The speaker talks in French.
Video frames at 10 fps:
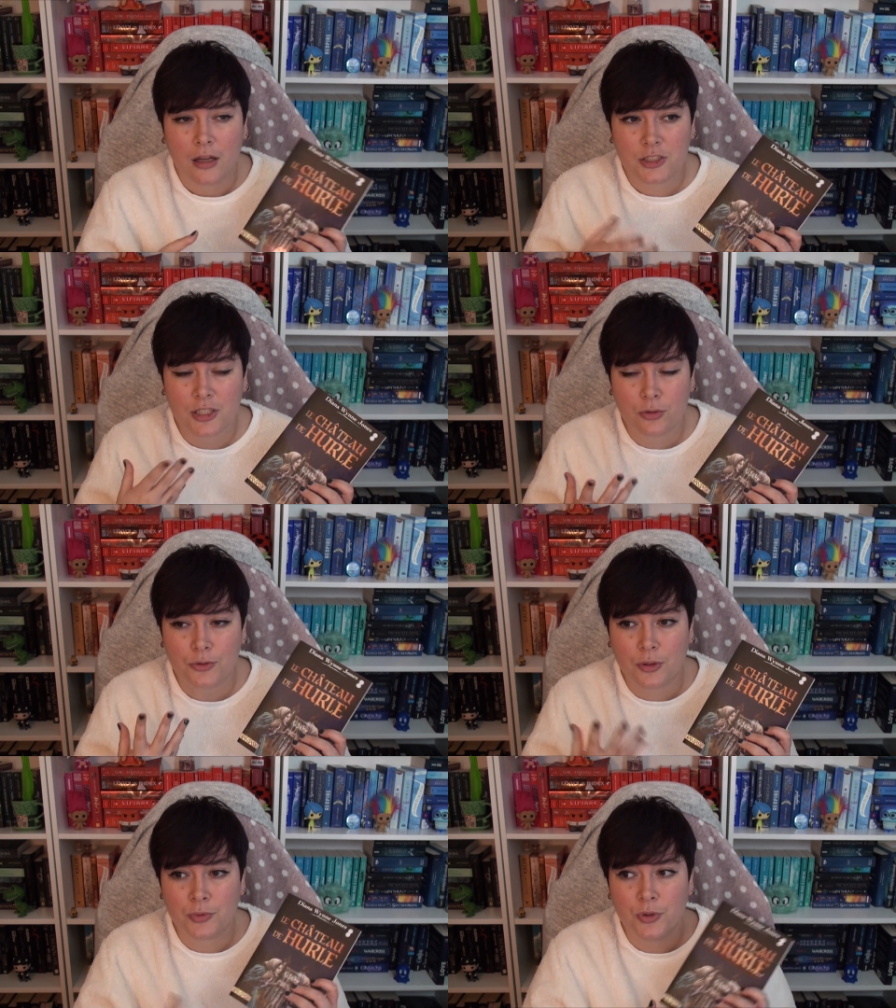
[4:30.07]
Je sais que
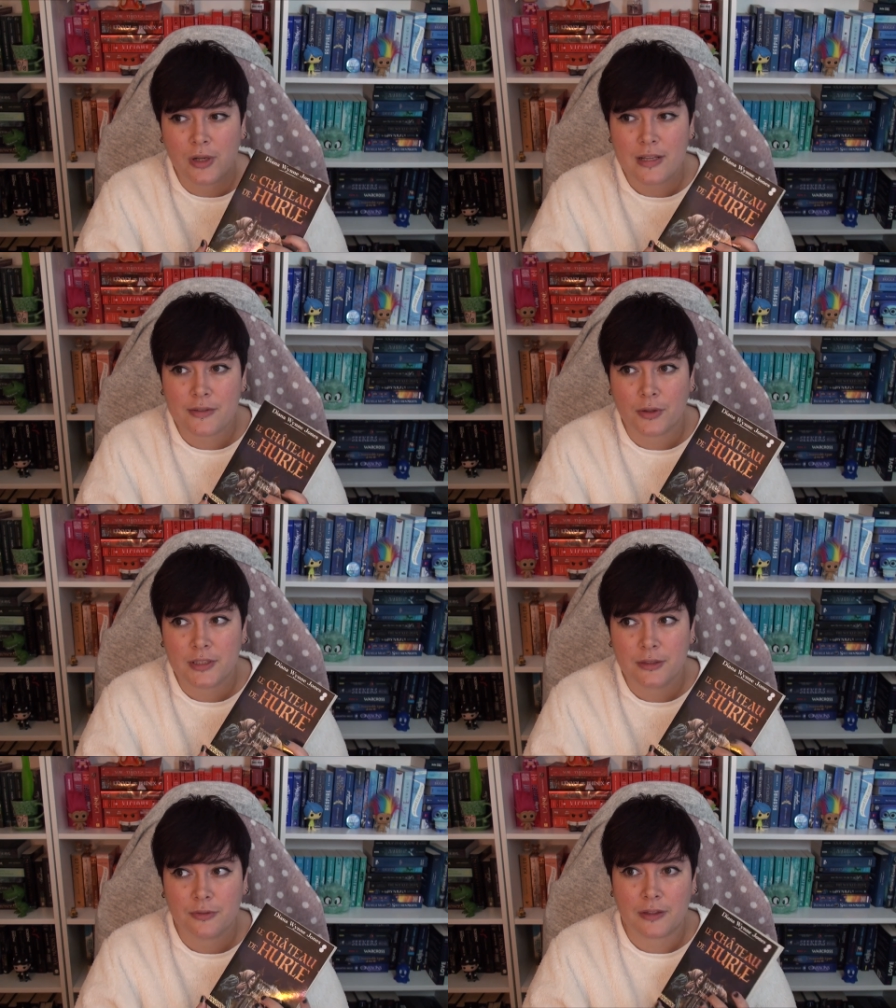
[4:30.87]
le tome 2, là, est
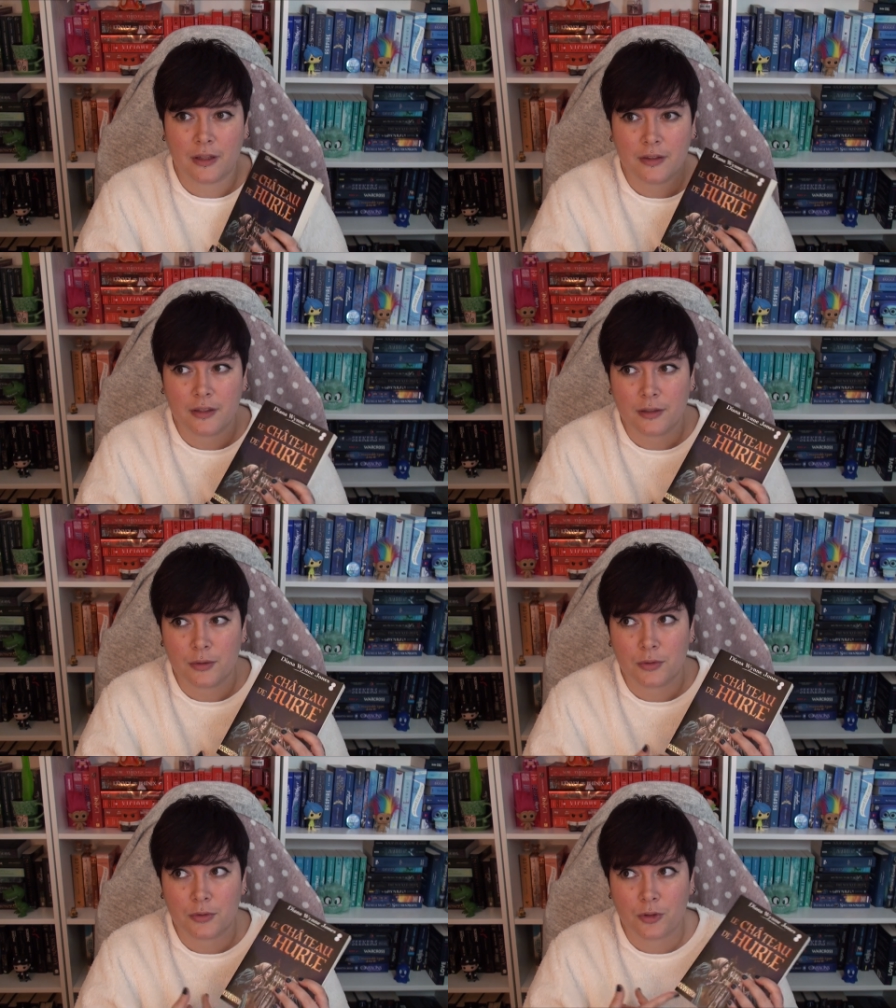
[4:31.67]
sorti fin d'année
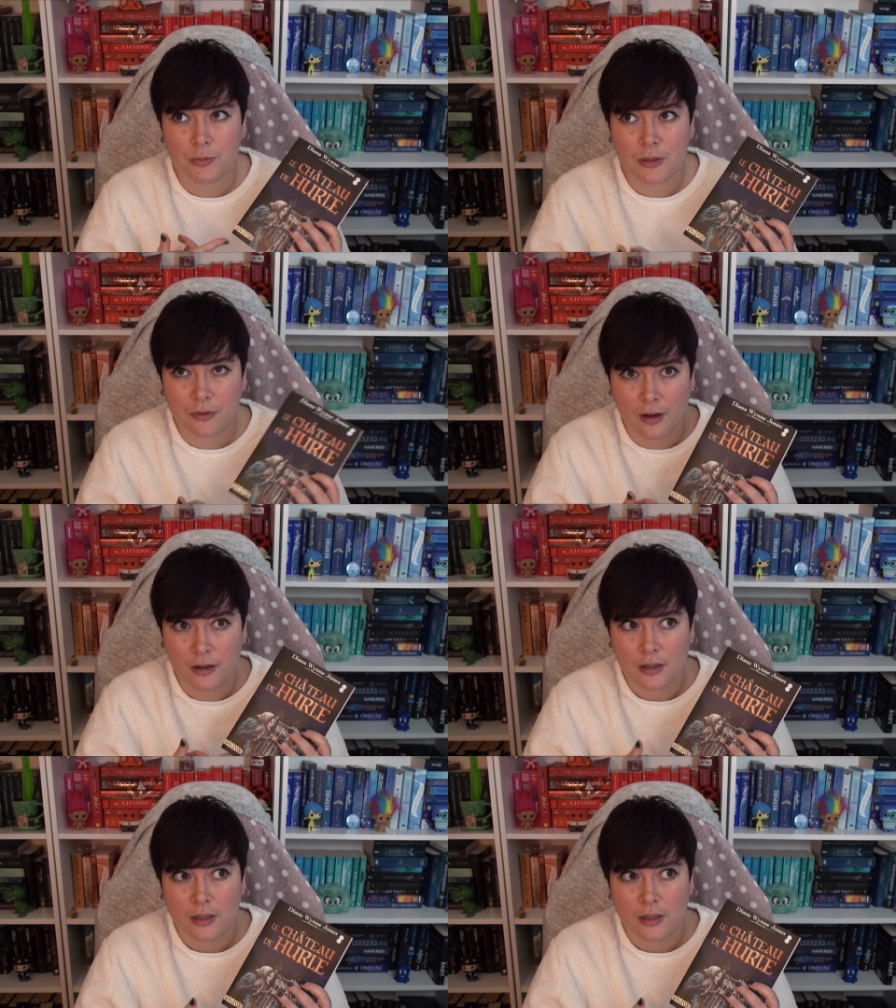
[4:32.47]
2020.